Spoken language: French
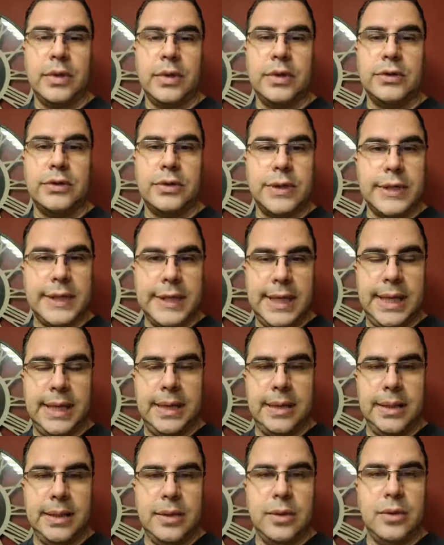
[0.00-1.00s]
ce qui
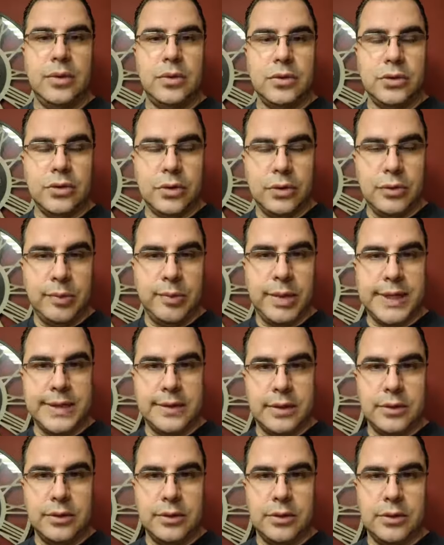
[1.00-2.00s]
est aujourd'hui
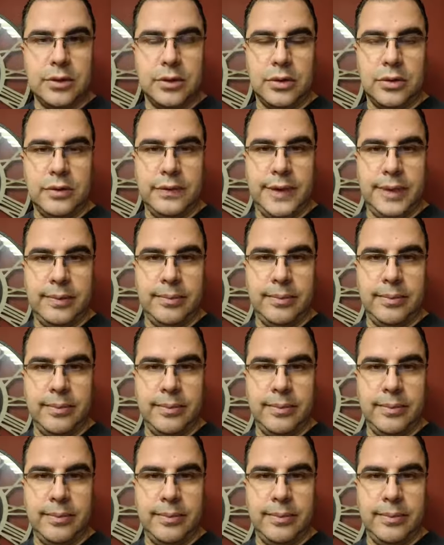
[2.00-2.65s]
présent dans notre vie.